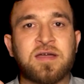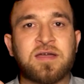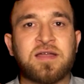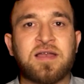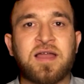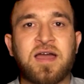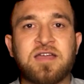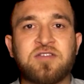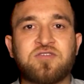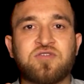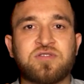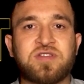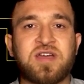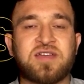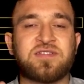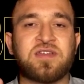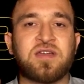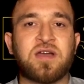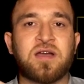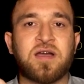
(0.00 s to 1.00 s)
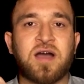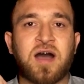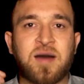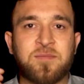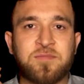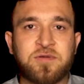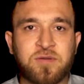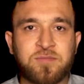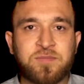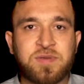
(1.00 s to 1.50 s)
कि लाइक जो जैसे
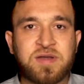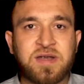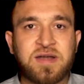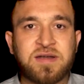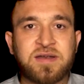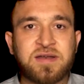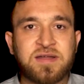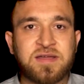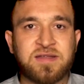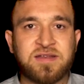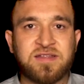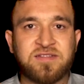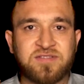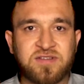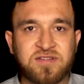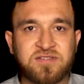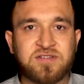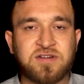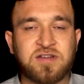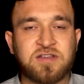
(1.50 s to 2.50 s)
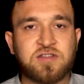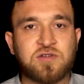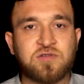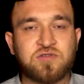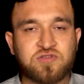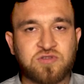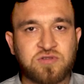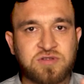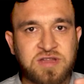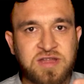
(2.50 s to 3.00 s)
आप कंपिटेटर की रिसर्च करते हो
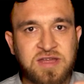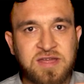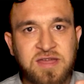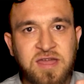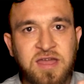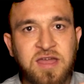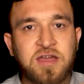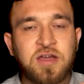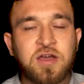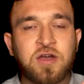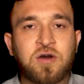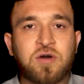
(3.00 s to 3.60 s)
उसको देख के